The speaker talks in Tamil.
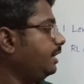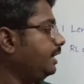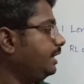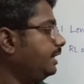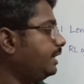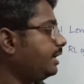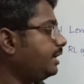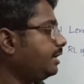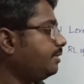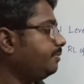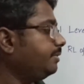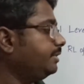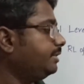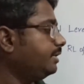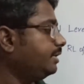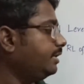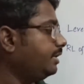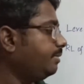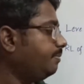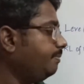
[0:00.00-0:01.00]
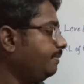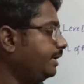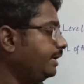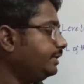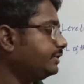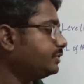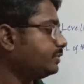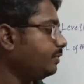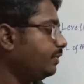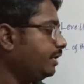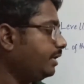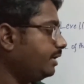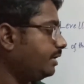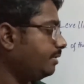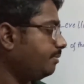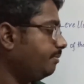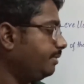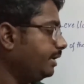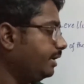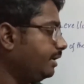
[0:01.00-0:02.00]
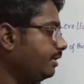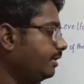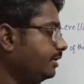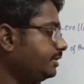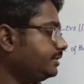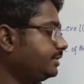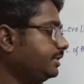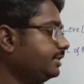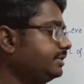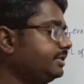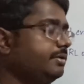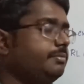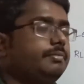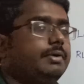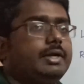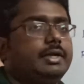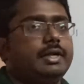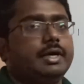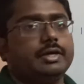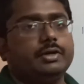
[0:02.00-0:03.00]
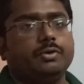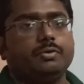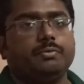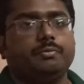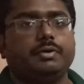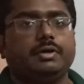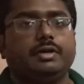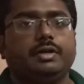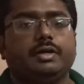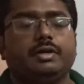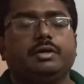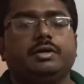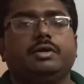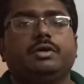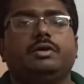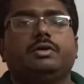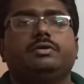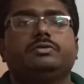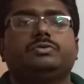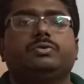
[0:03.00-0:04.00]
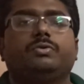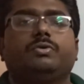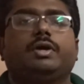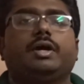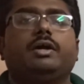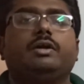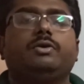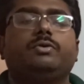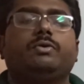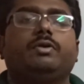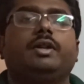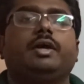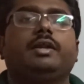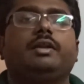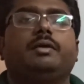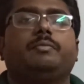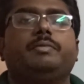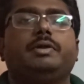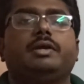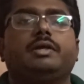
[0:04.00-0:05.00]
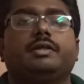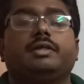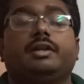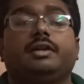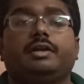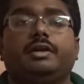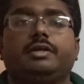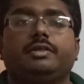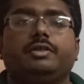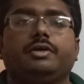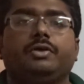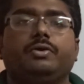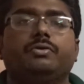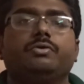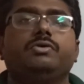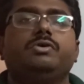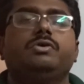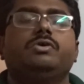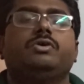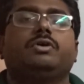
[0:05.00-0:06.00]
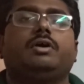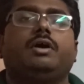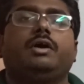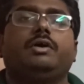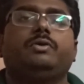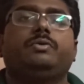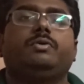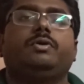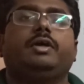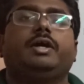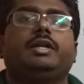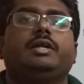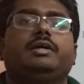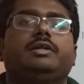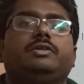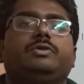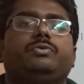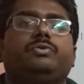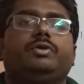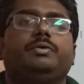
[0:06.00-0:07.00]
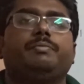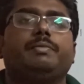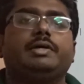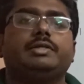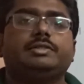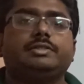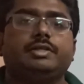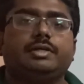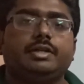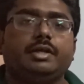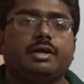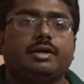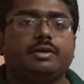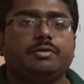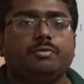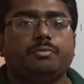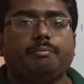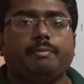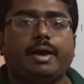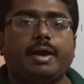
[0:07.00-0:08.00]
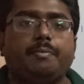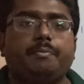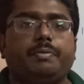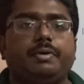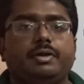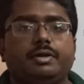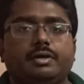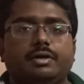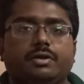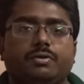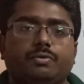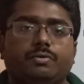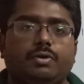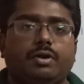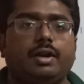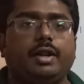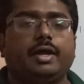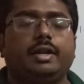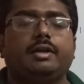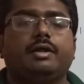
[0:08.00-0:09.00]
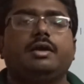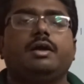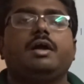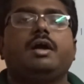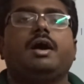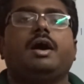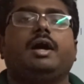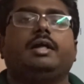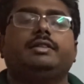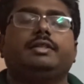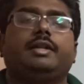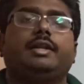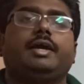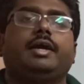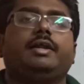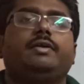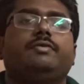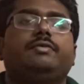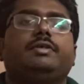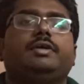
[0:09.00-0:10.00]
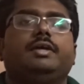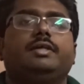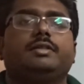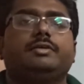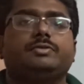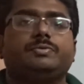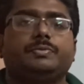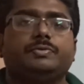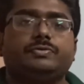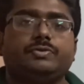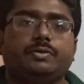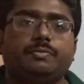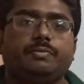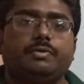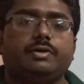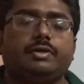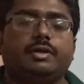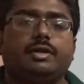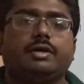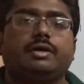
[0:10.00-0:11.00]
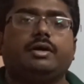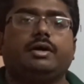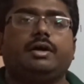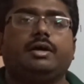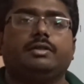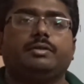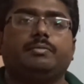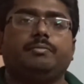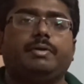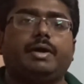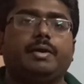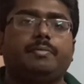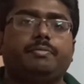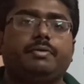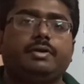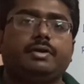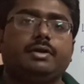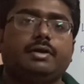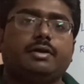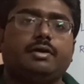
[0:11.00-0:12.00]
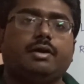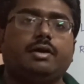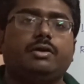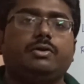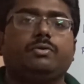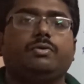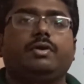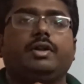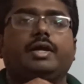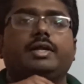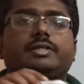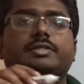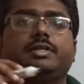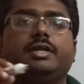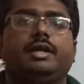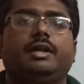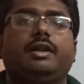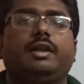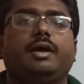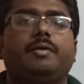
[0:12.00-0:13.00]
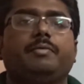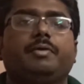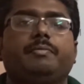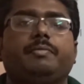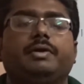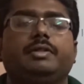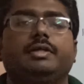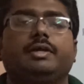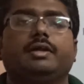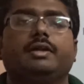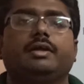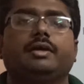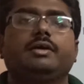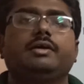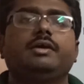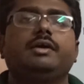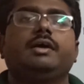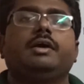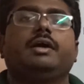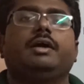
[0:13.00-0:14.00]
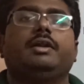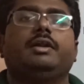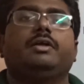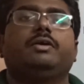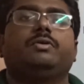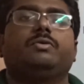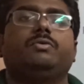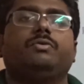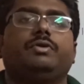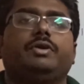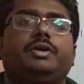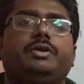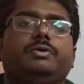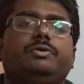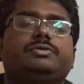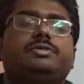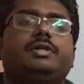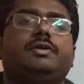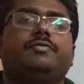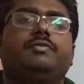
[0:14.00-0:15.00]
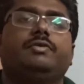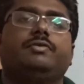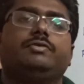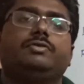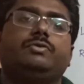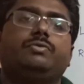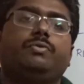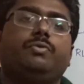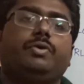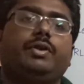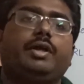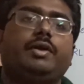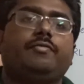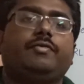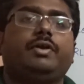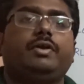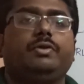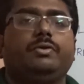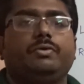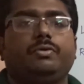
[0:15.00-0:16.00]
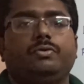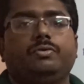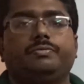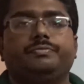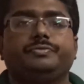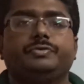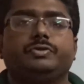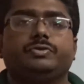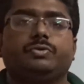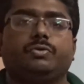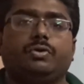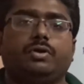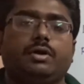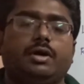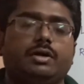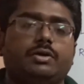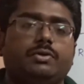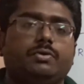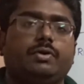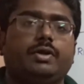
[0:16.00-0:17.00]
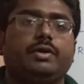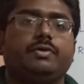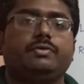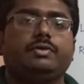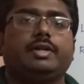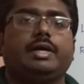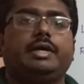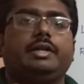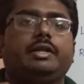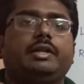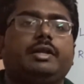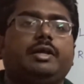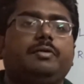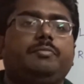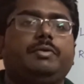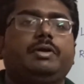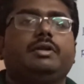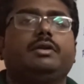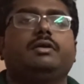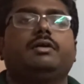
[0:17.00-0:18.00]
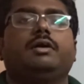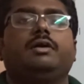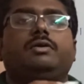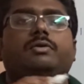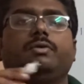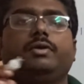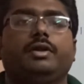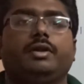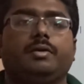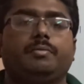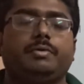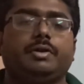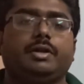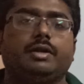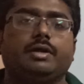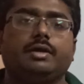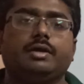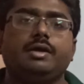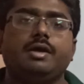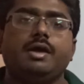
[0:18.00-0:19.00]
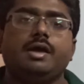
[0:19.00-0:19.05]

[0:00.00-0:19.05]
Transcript: இன்டைரக்ட் மெத்தடில் பை ஸ்கொயர் பை கிராஸ் செக்ஷன் பை டேக்கியோமெட்ரி ஸோ கான்ட்ரோல் லைன் அப்படிங்கிறது ஆல்ரெடி தெரியும் கான்ட்ரோல் லைன்ங்கிறது ஒரு இமேஜினரியான ஒரு மேப்பில் இருக்கிற ஒரு லைன் அந்த லைன் வந்து எதை ஸ்பெசிஃபை பண்ணுதுன்னா அந்த மேப்பில் இருக்க கான்டூர் லைன்ஸில் எல்லாமே பார்த்தீங்கன்னா என்ன இருக்கும் ரெடியூஸ் லெவல் வந்து ஒரே வேல்யூ இருக்கும் ஸோ ஒரு கான்டூர் லைன் வந்து நைன்டி நைன் மீட்டர் கான்ட்ரோல் லைன் அப்படின்னா